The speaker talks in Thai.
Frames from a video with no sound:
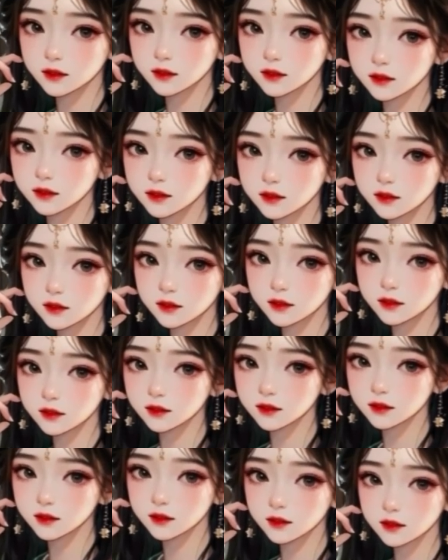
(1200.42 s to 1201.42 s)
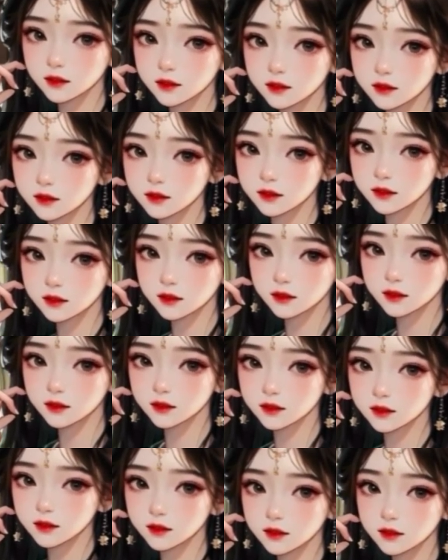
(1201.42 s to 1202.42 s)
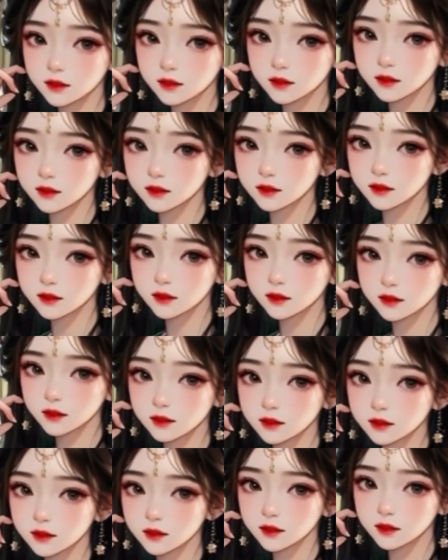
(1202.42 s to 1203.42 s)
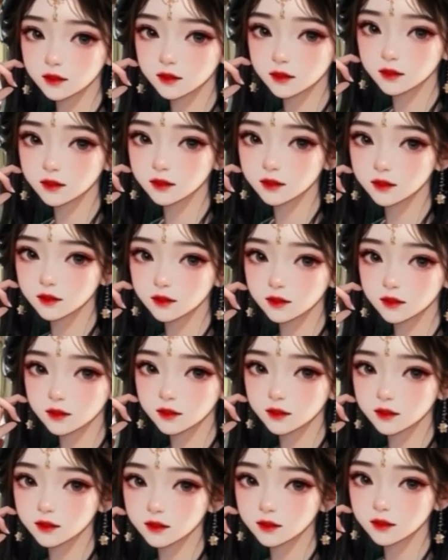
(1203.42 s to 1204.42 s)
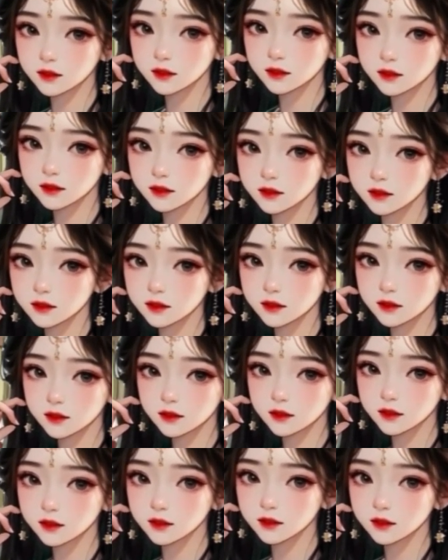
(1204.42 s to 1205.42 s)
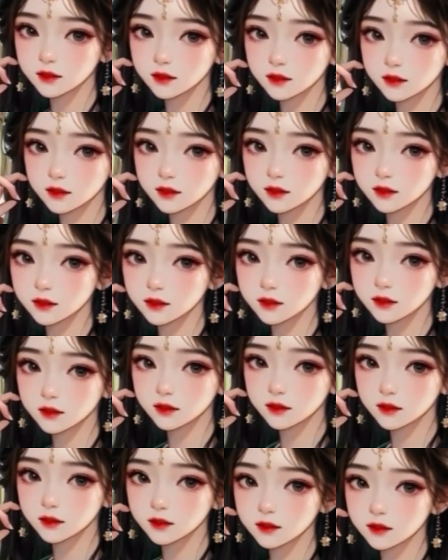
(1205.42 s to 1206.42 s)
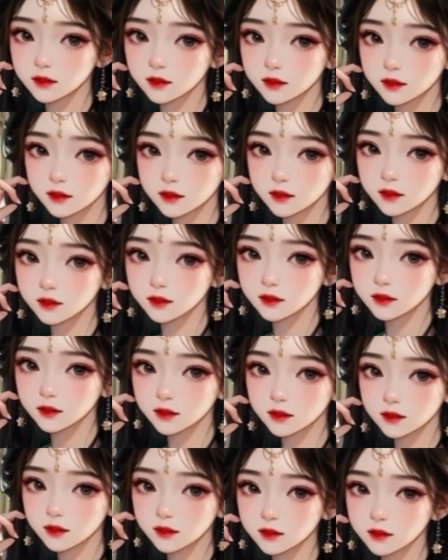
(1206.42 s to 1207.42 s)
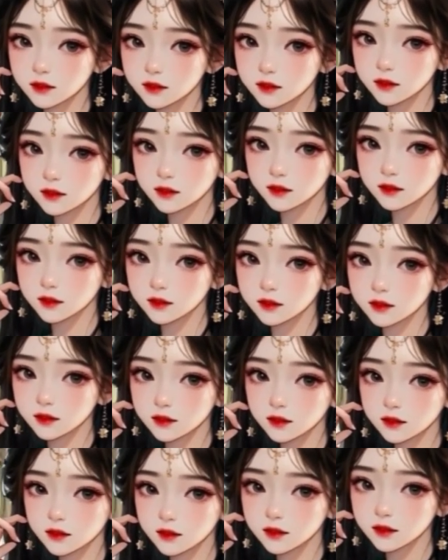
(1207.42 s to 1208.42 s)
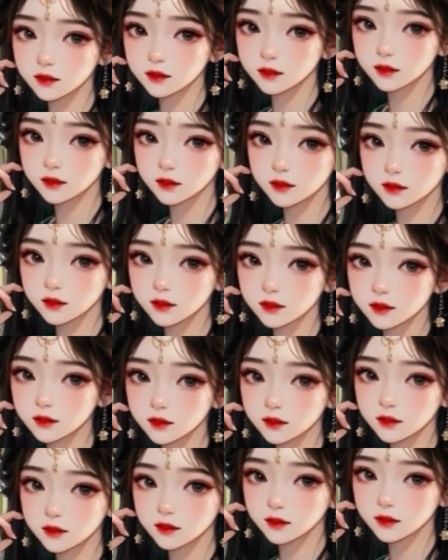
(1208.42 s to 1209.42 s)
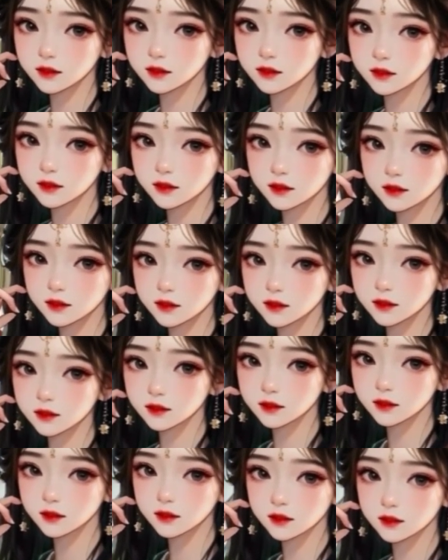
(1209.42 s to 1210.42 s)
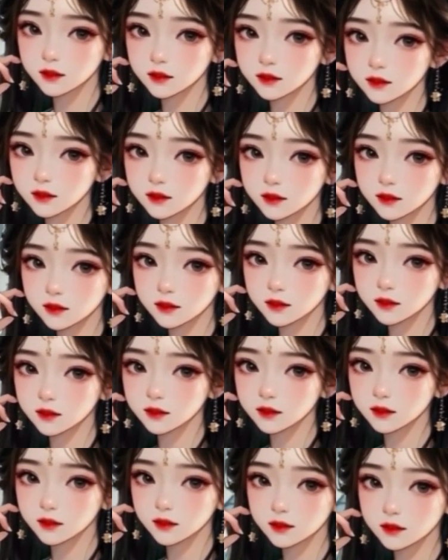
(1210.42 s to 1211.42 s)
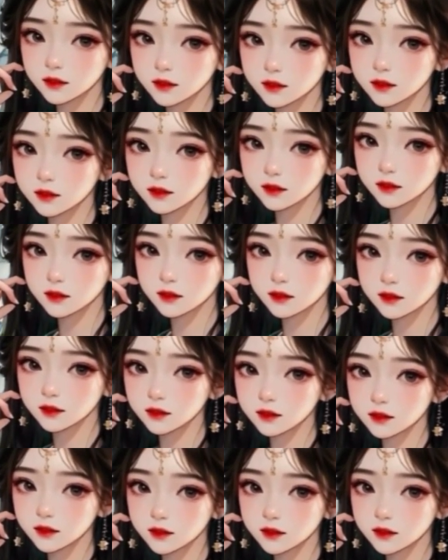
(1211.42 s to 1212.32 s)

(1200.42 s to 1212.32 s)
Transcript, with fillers: เลือดอันชุ่มโชกก็ทะลักออกมาในทันทีเมื่อผู้โสดทั้งสองของนิกายกระบี่สวรรค์และจนนันเลงตายด้วยน้ำมือของขุนเจ้าตนหนึ่งของชีสิงยางท่ามกลางสายตาของทุกคน